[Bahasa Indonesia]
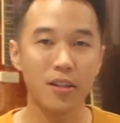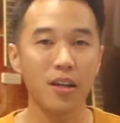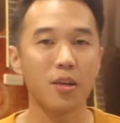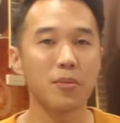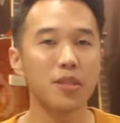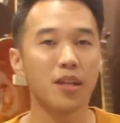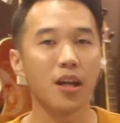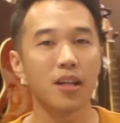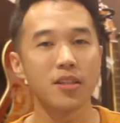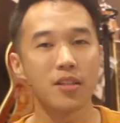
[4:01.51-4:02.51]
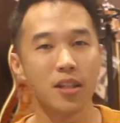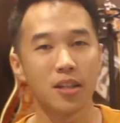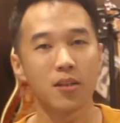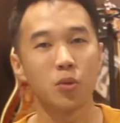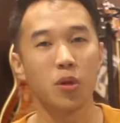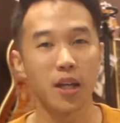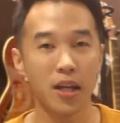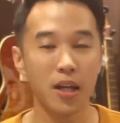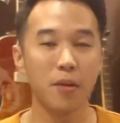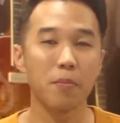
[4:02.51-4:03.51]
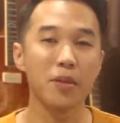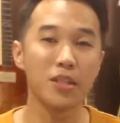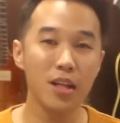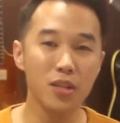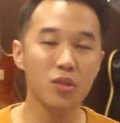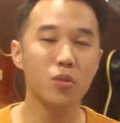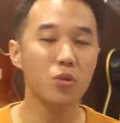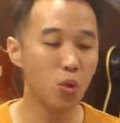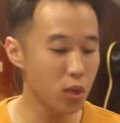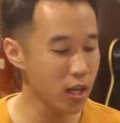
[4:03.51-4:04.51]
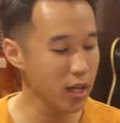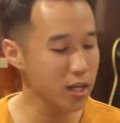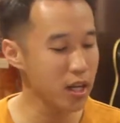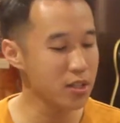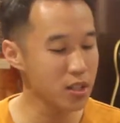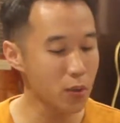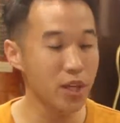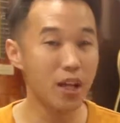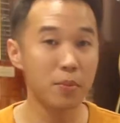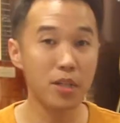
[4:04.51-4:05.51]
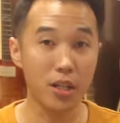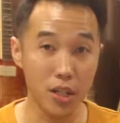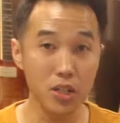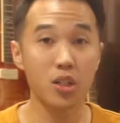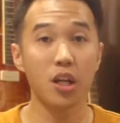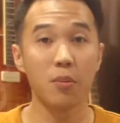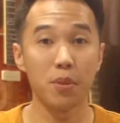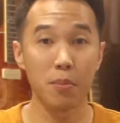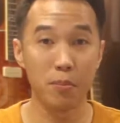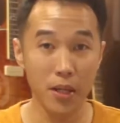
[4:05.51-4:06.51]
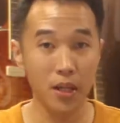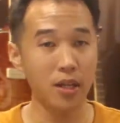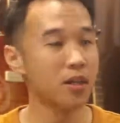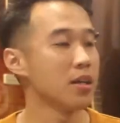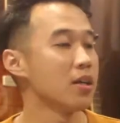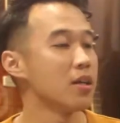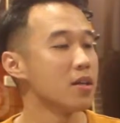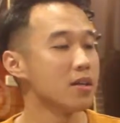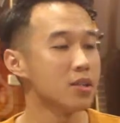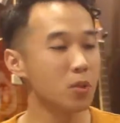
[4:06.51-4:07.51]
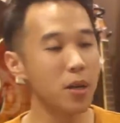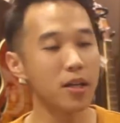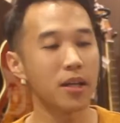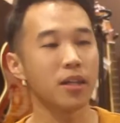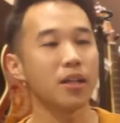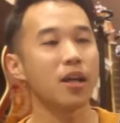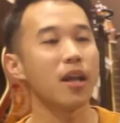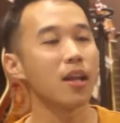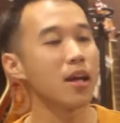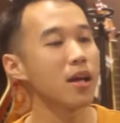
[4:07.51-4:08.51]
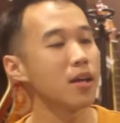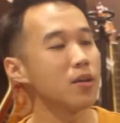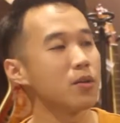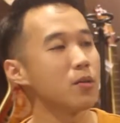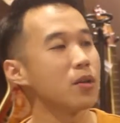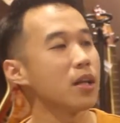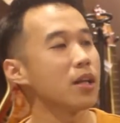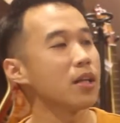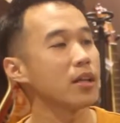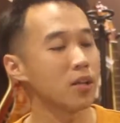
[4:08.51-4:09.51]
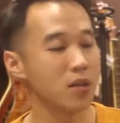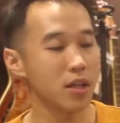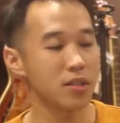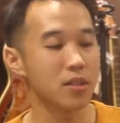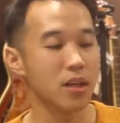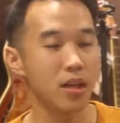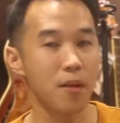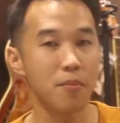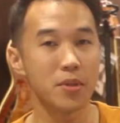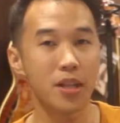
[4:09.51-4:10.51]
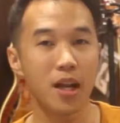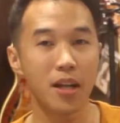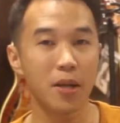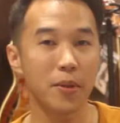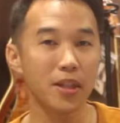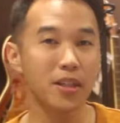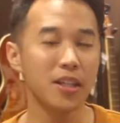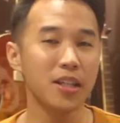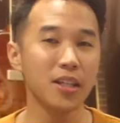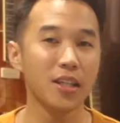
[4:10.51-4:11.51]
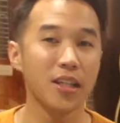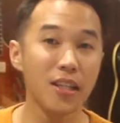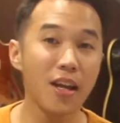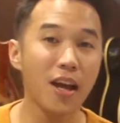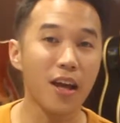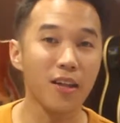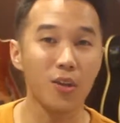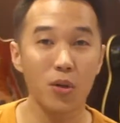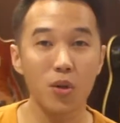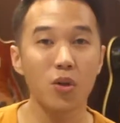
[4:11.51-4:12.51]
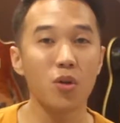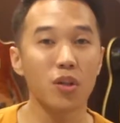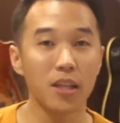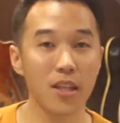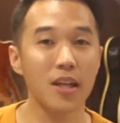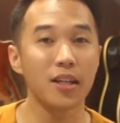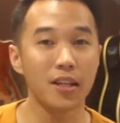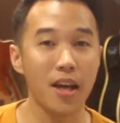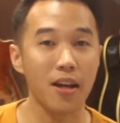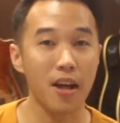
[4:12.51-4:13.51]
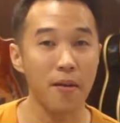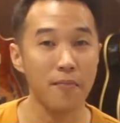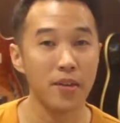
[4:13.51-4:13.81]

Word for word: Jadi kalau misalnya kalian seneng ukulele, mencari ukulele dengan sound yang lebih rich, yang lebih big, dicoba deh di Kala ukulele tenor yang senar 6 bisa kalian dapetin di Kitara, toko gitar Kitara.